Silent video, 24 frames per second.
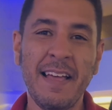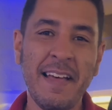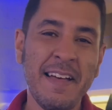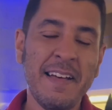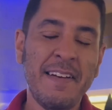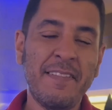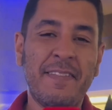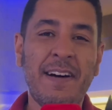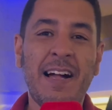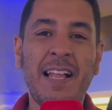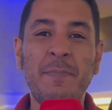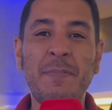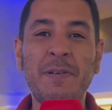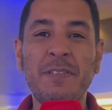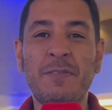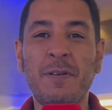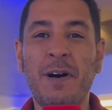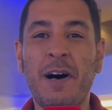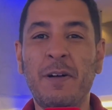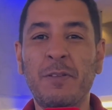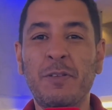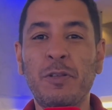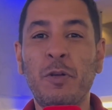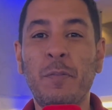Fala
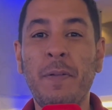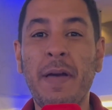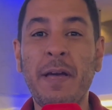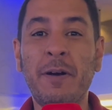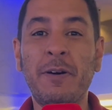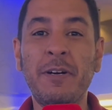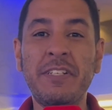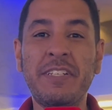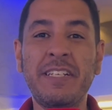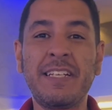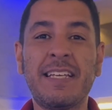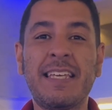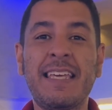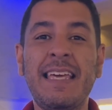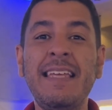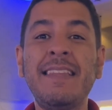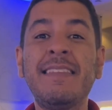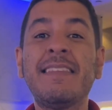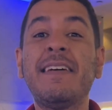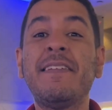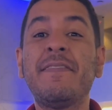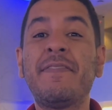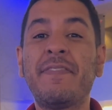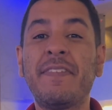pessoal, tudo bem? Hoje,
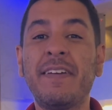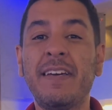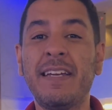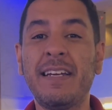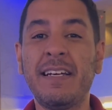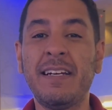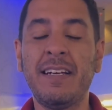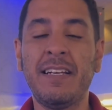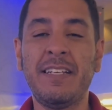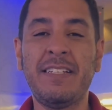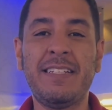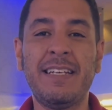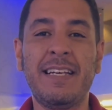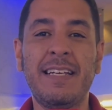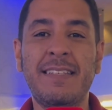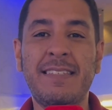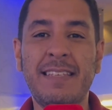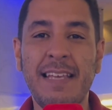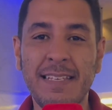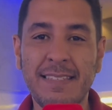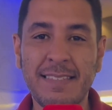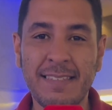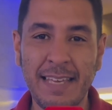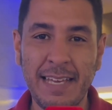quinta-feira, dia
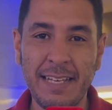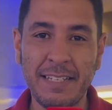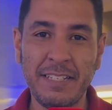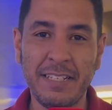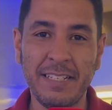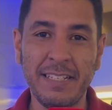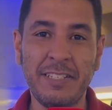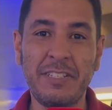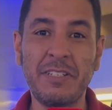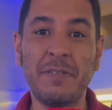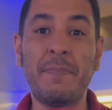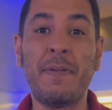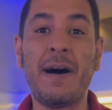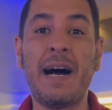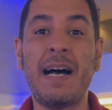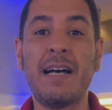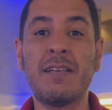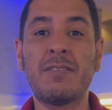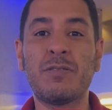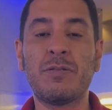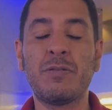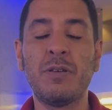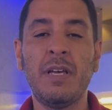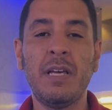17 de
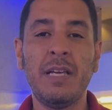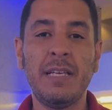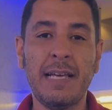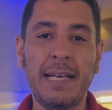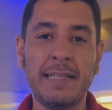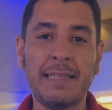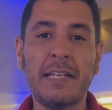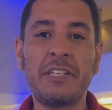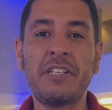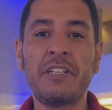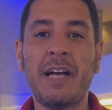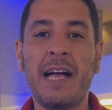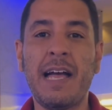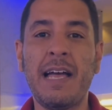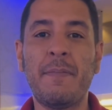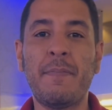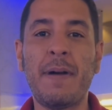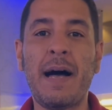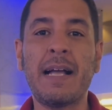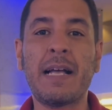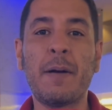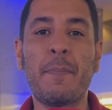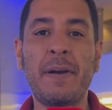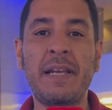março. E a Itatiaia
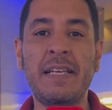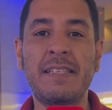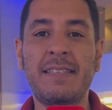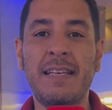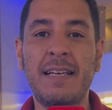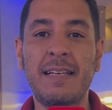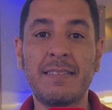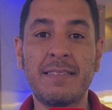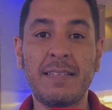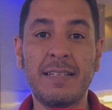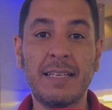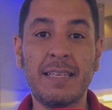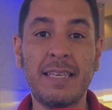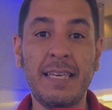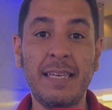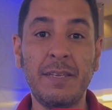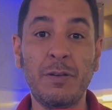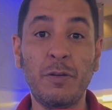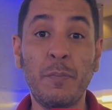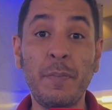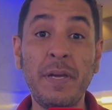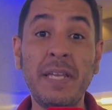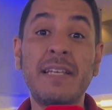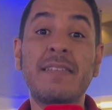marca presença aqui
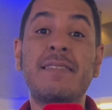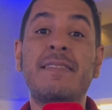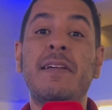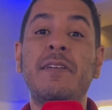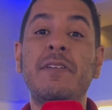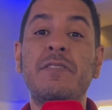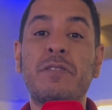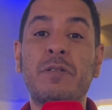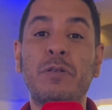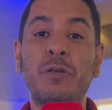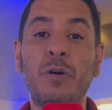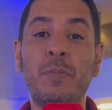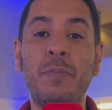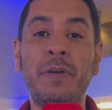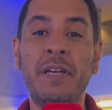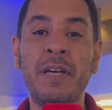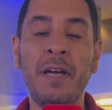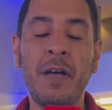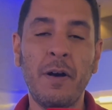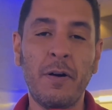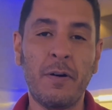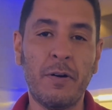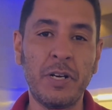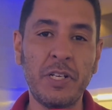no Minas Tênis Clube,
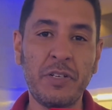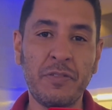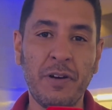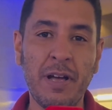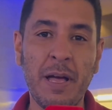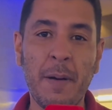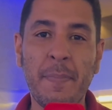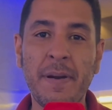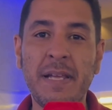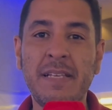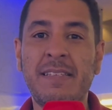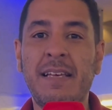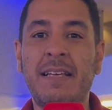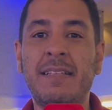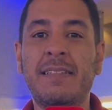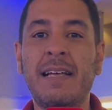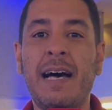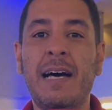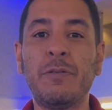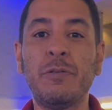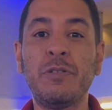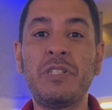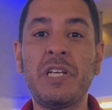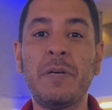onde foi
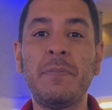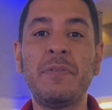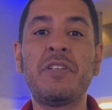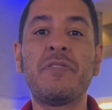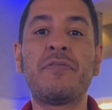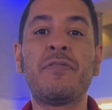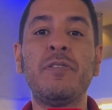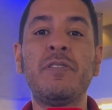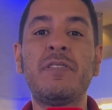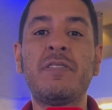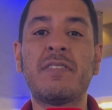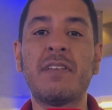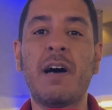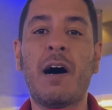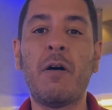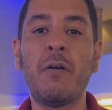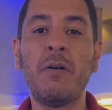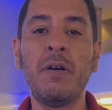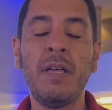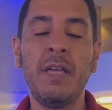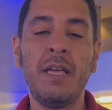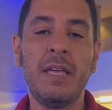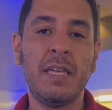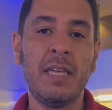apresentado o time de futsal
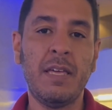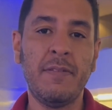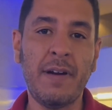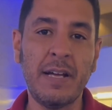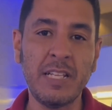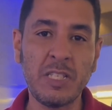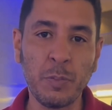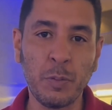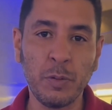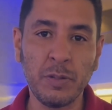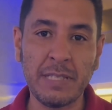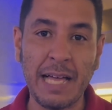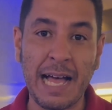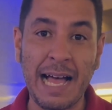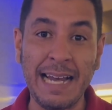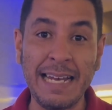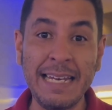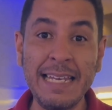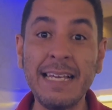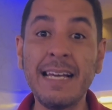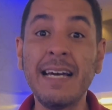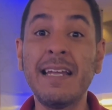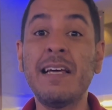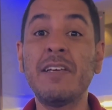que vai disputar a
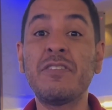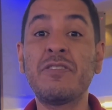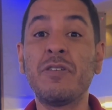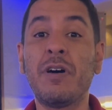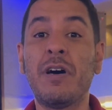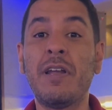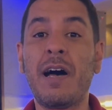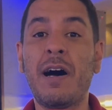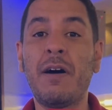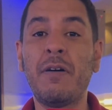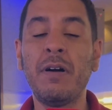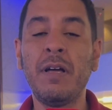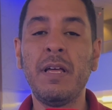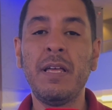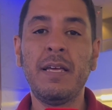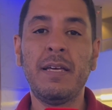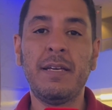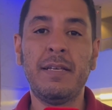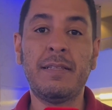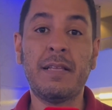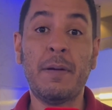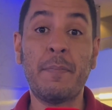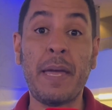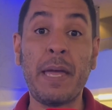Liga Nacional
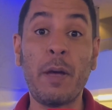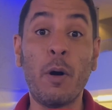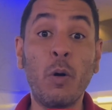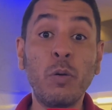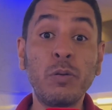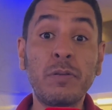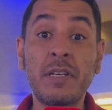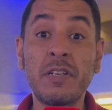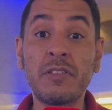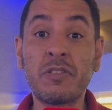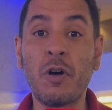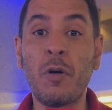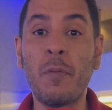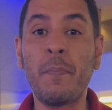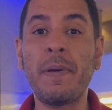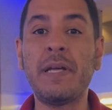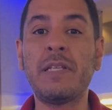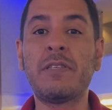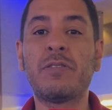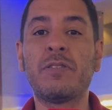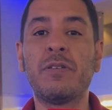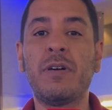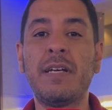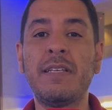e também outras
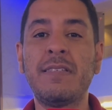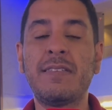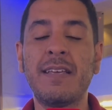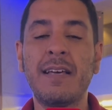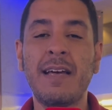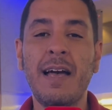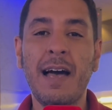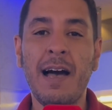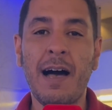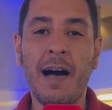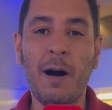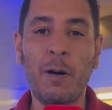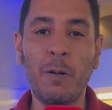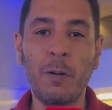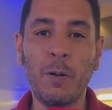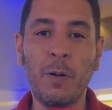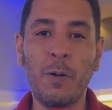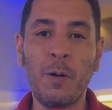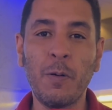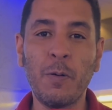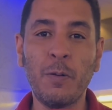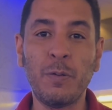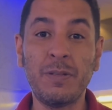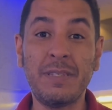competições ao
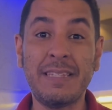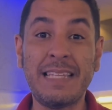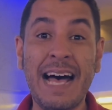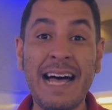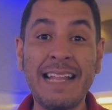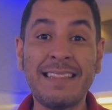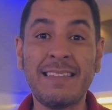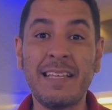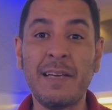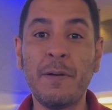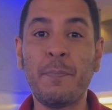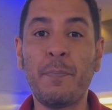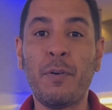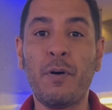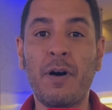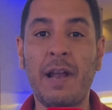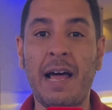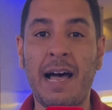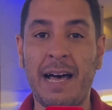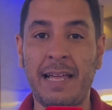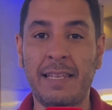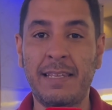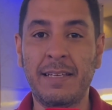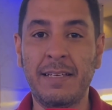longo da
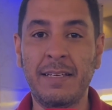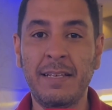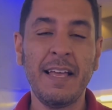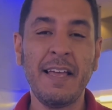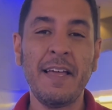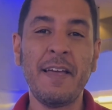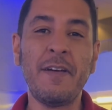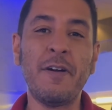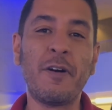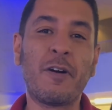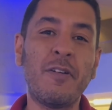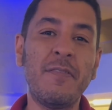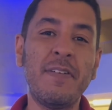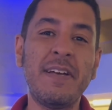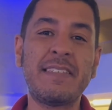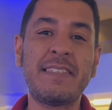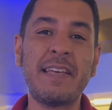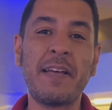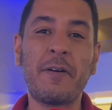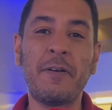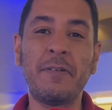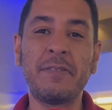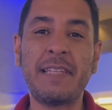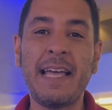temporada. Eu
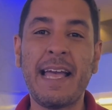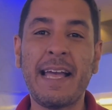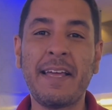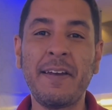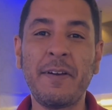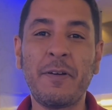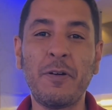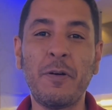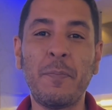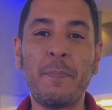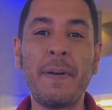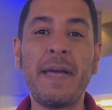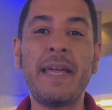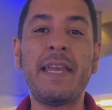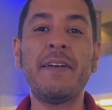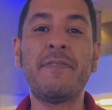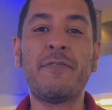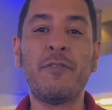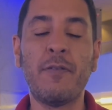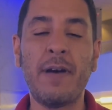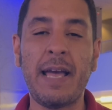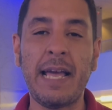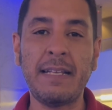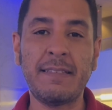conversei com o técnico Peri
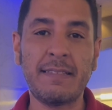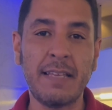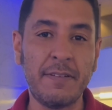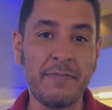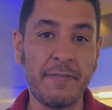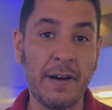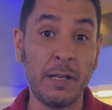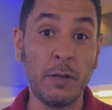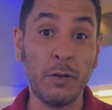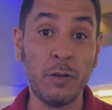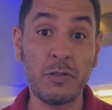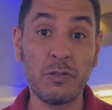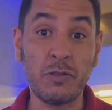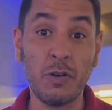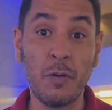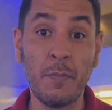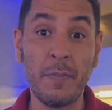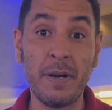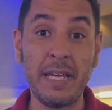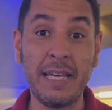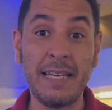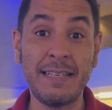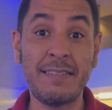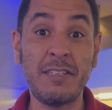Fuentes, ele falou
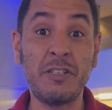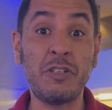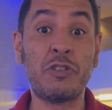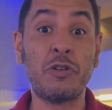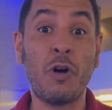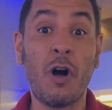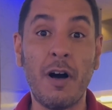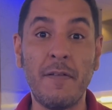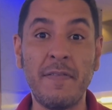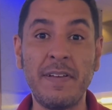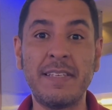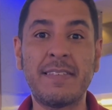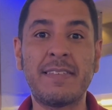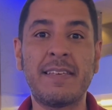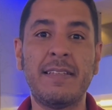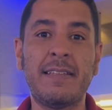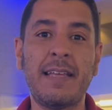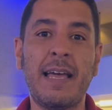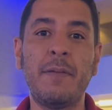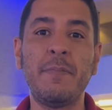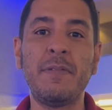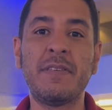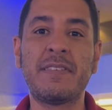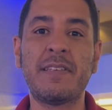sobre esses jovens que
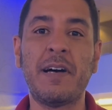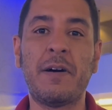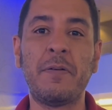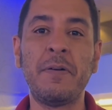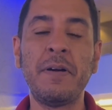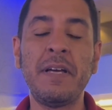têm a missão